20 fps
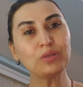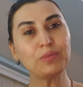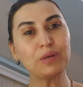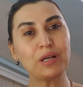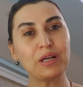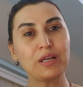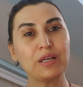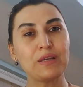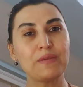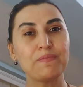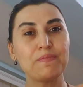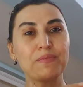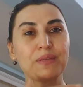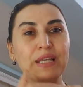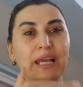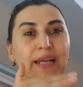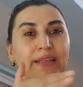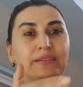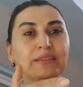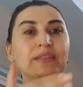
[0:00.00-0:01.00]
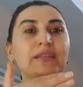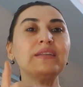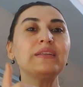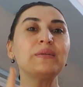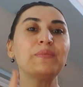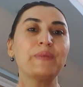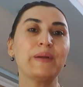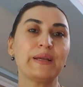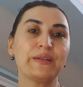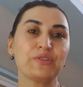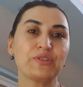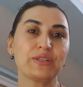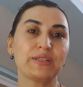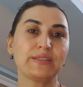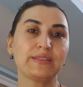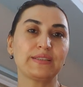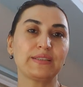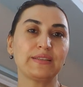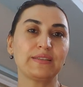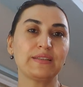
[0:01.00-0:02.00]
ama kendine de
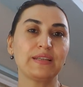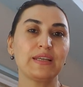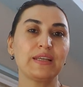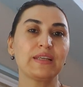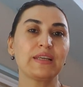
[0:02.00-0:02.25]
bencesin.